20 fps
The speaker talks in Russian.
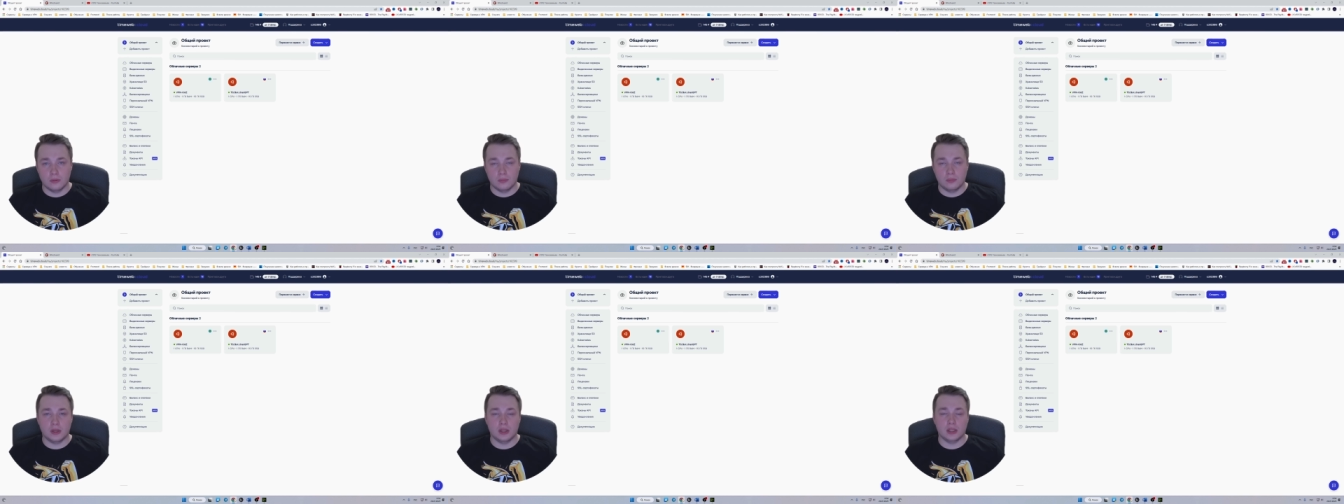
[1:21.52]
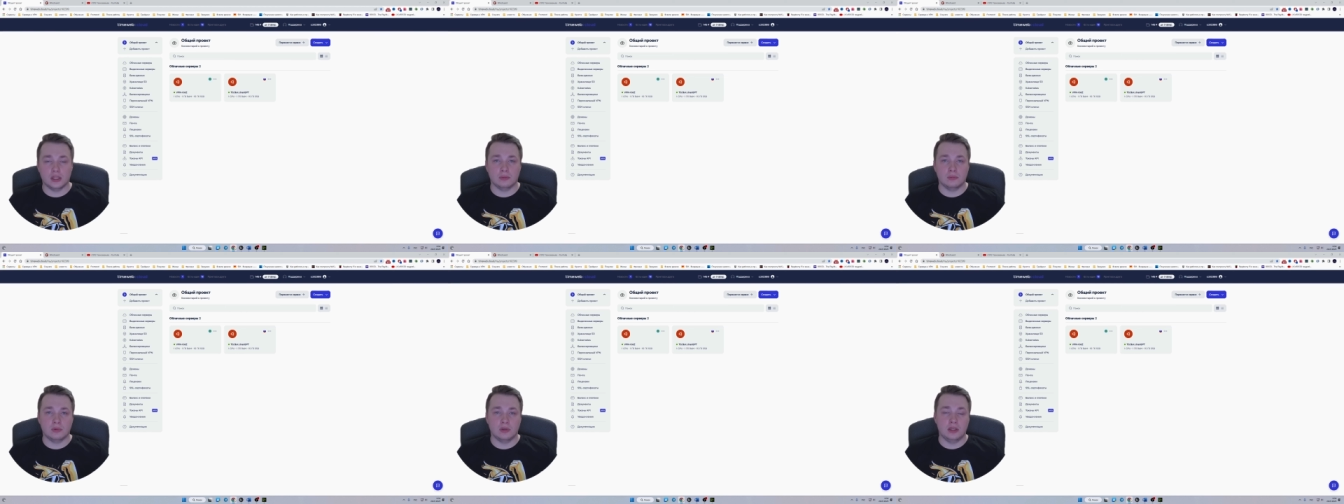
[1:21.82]
при
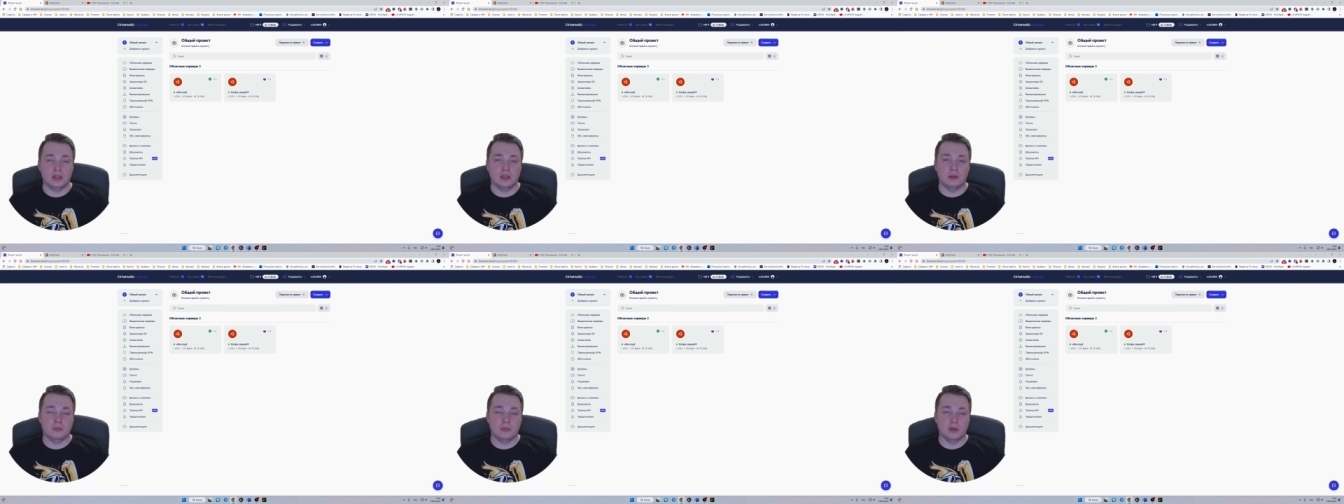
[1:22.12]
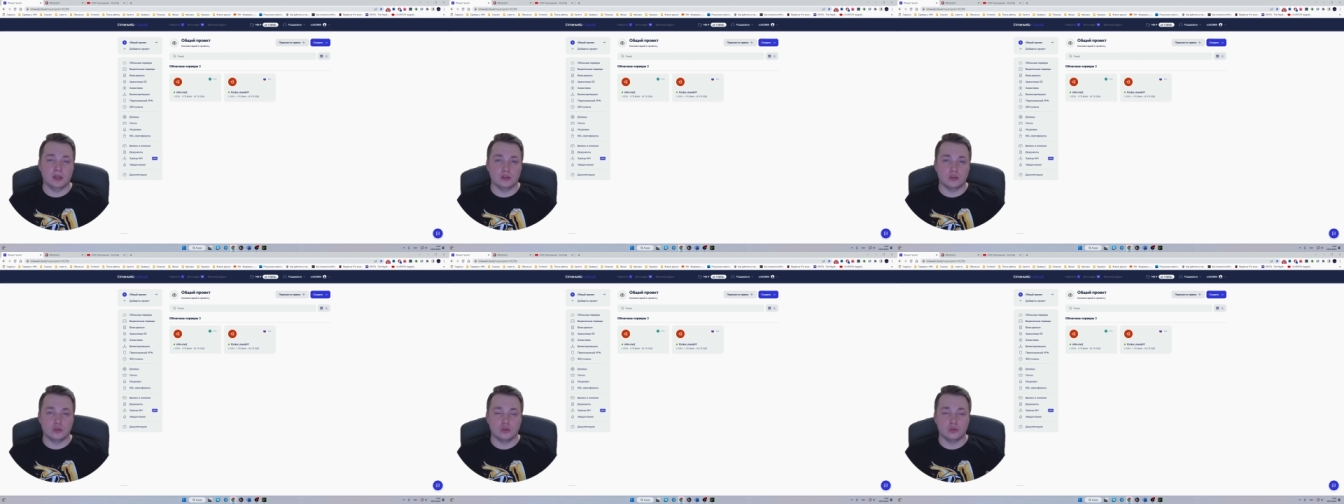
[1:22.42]
этом и
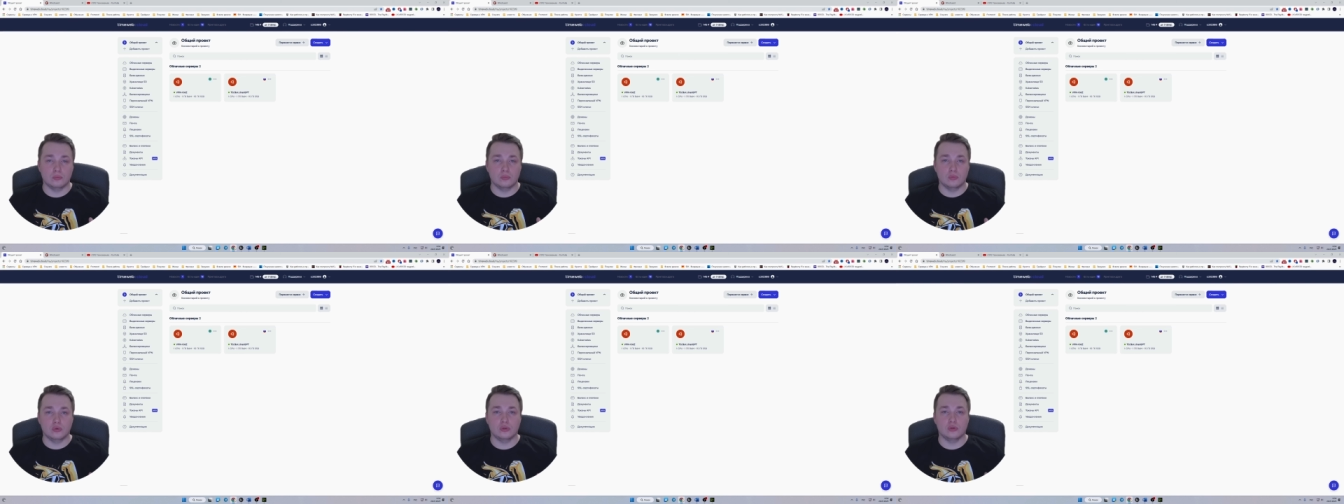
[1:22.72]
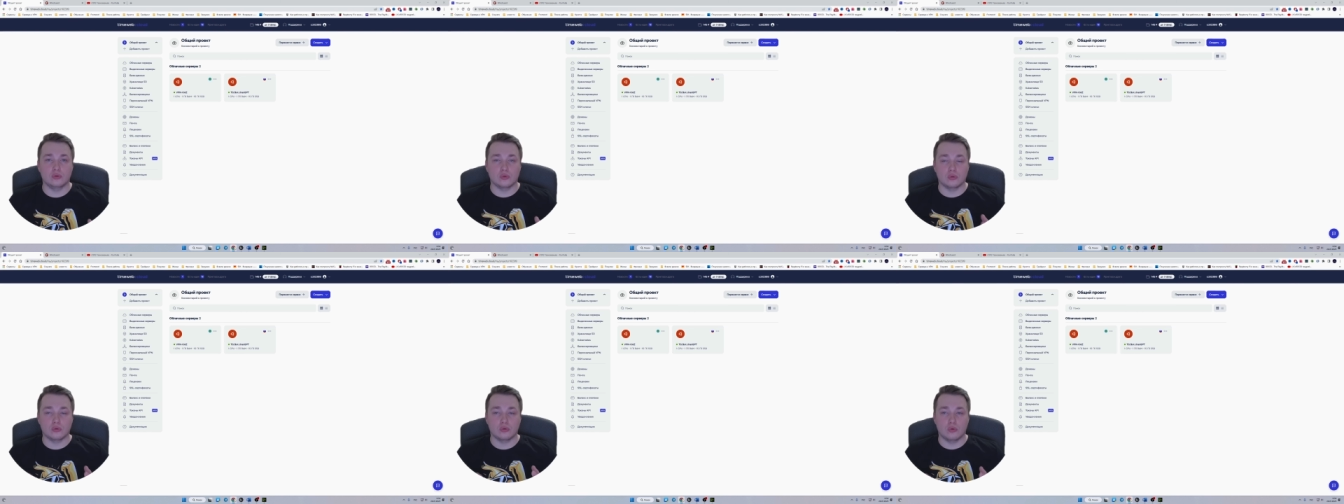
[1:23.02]
иметь еще
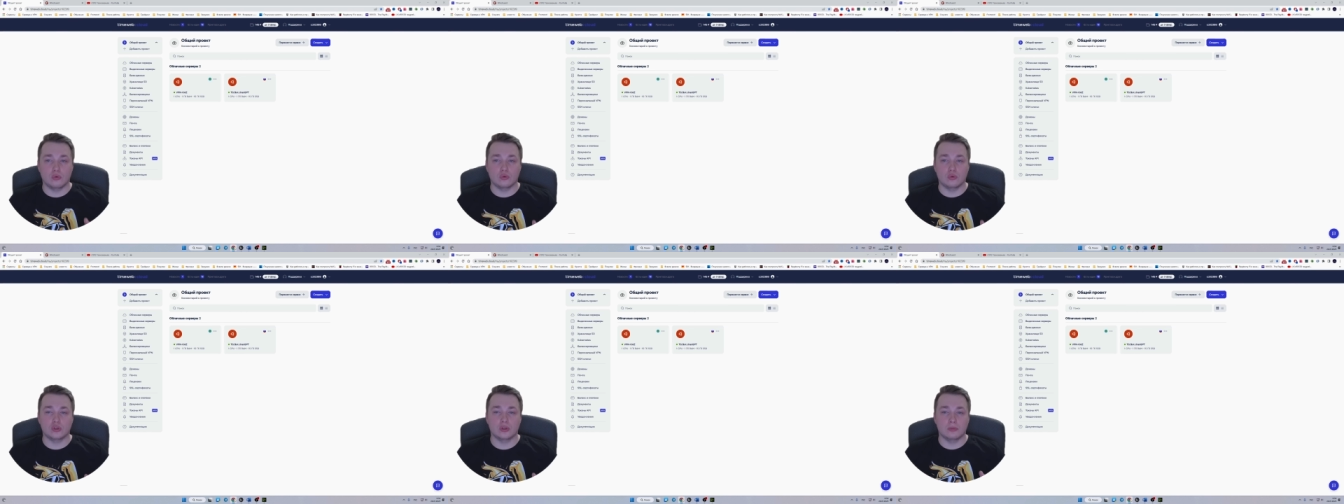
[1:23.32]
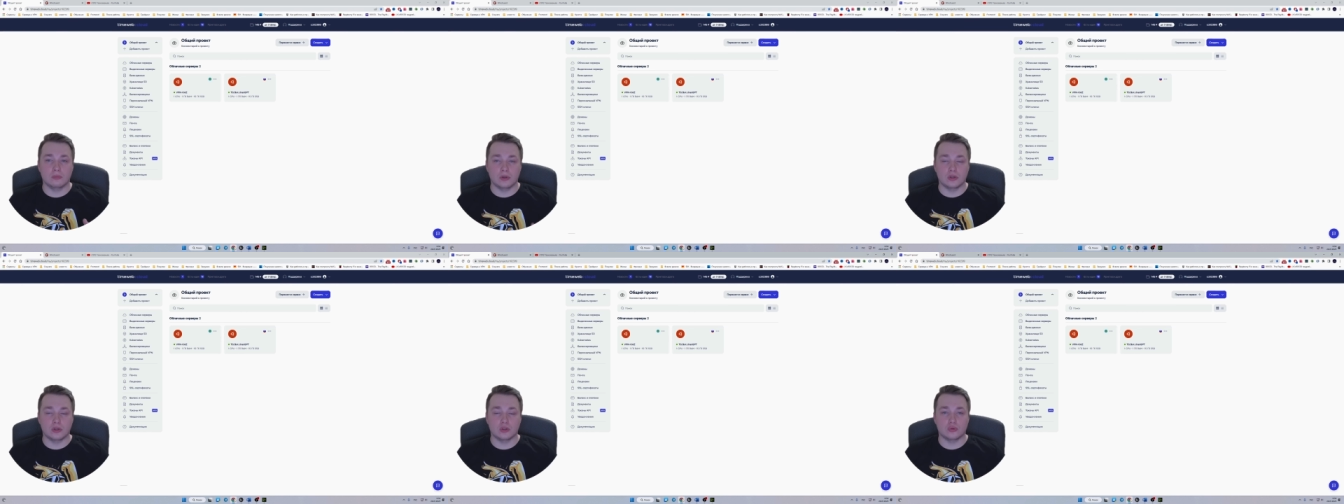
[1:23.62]
будет он
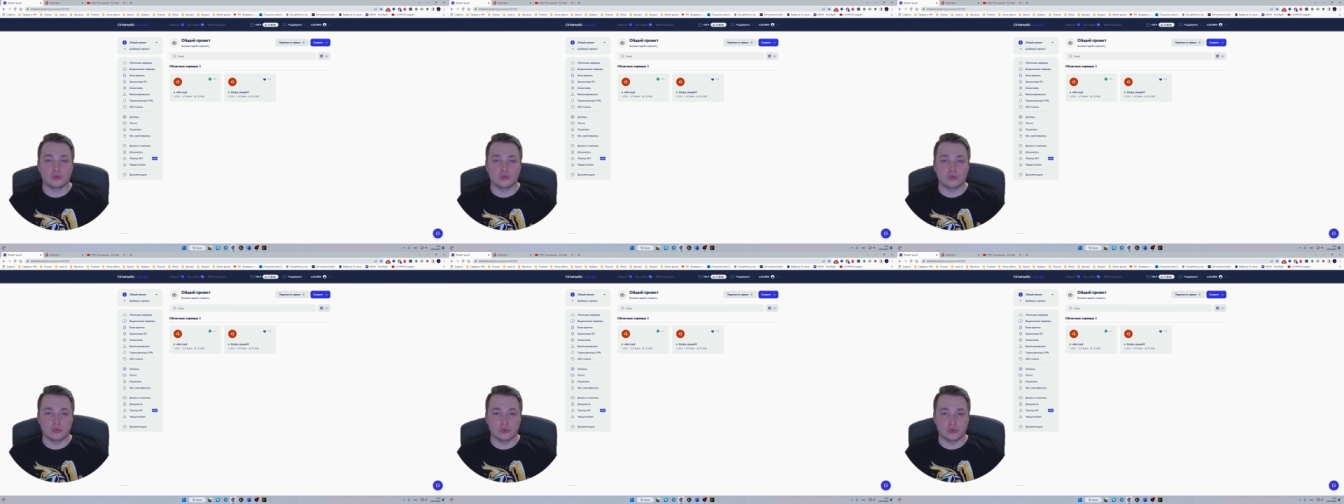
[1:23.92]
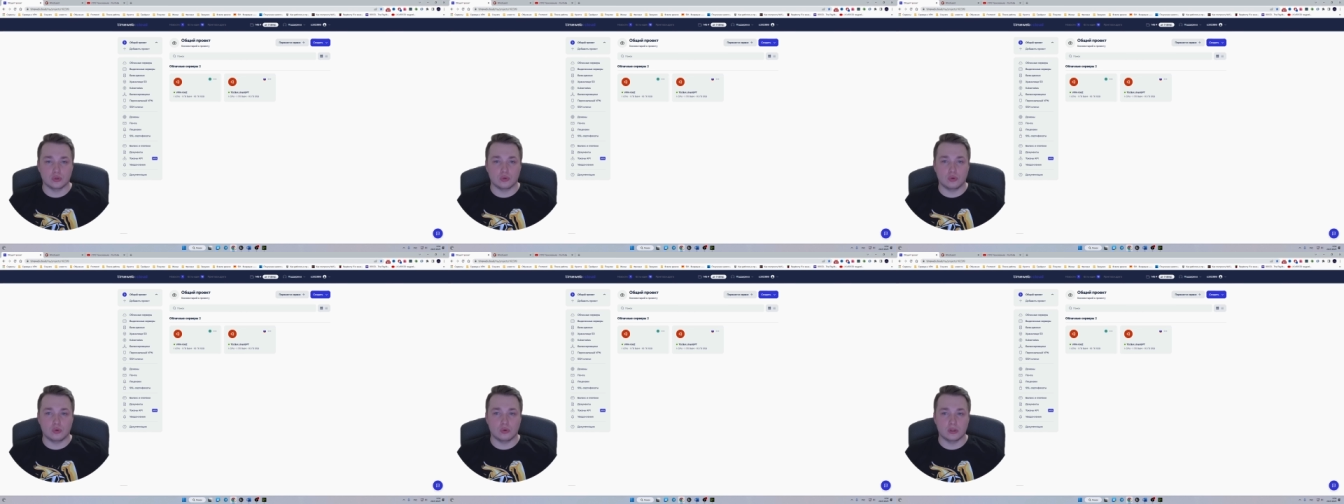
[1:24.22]
очень большую
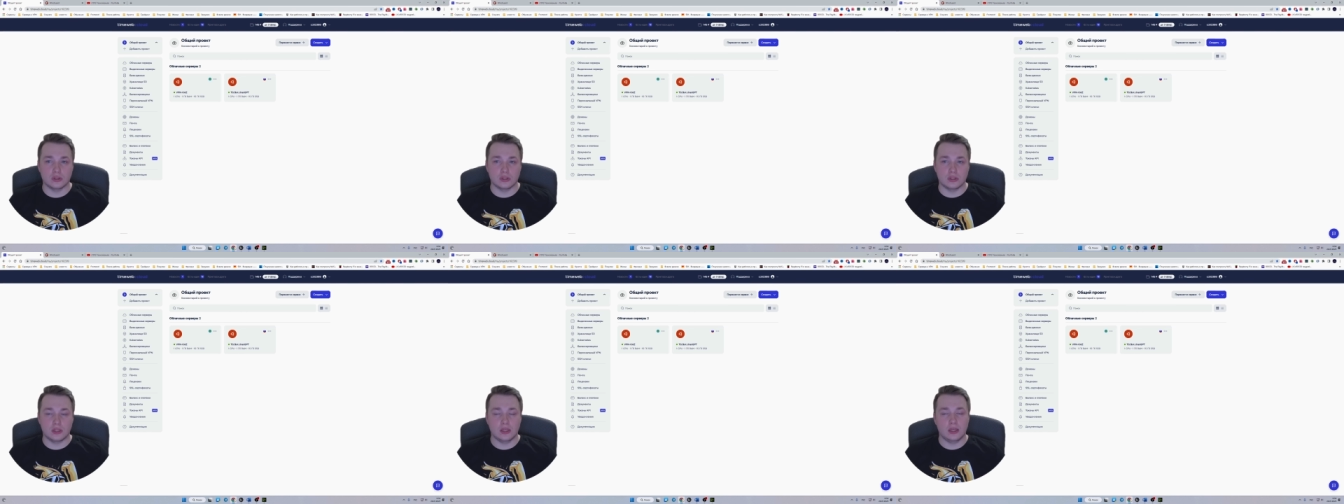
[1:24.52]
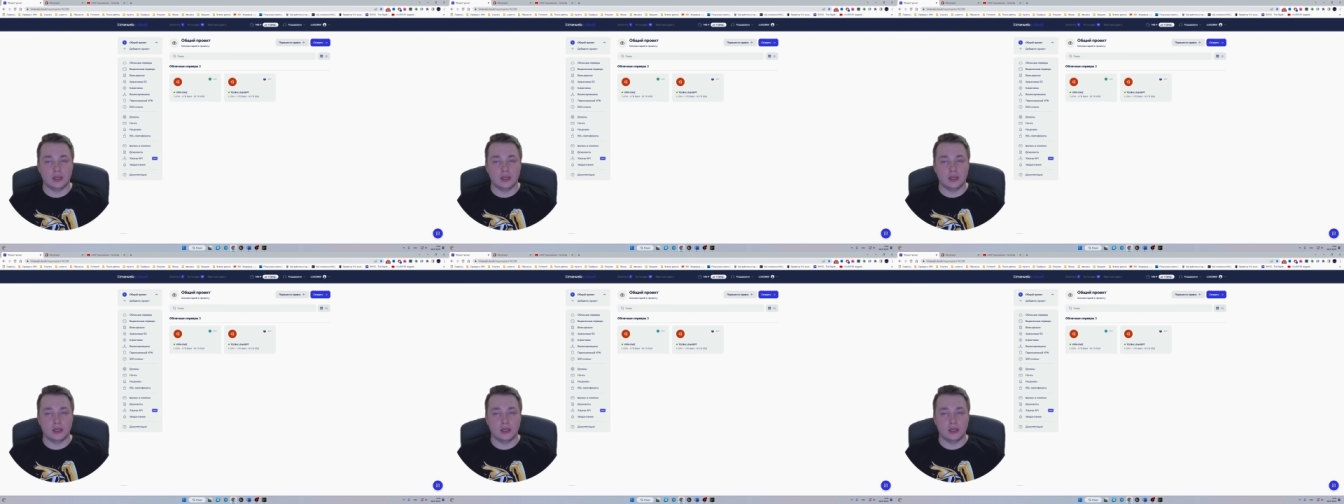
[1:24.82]
скорость.